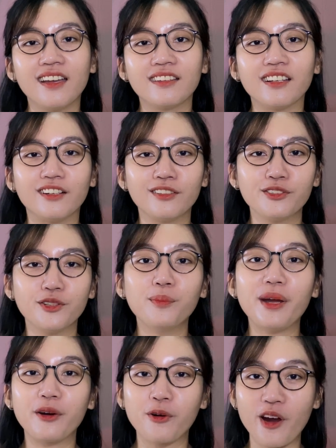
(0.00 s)
những chú
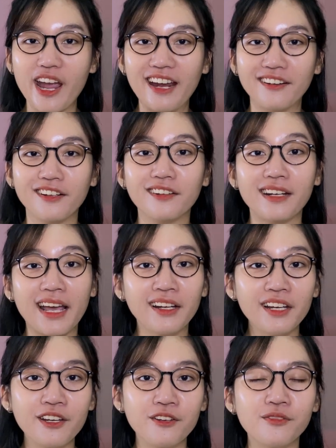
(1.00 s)
mèo hoang rất đáng
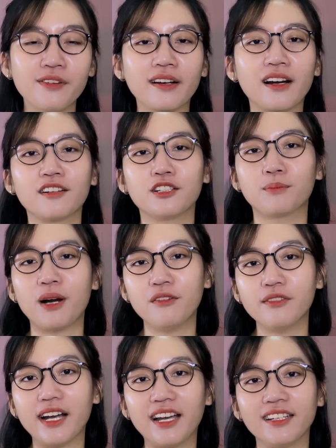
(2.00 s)
yêu và cần được bảo
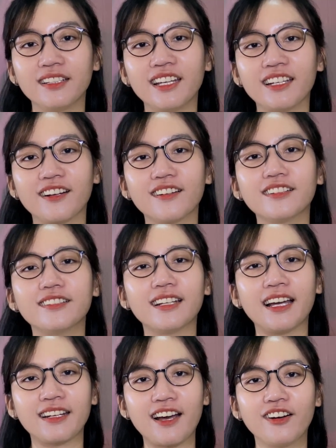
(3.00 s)
vệ thì có người
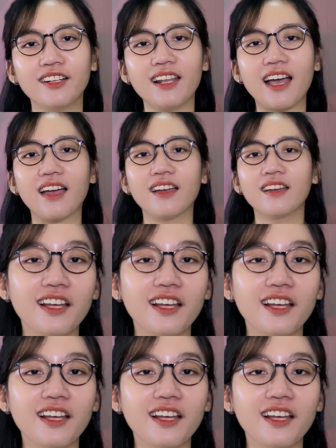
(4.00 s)
lại nói là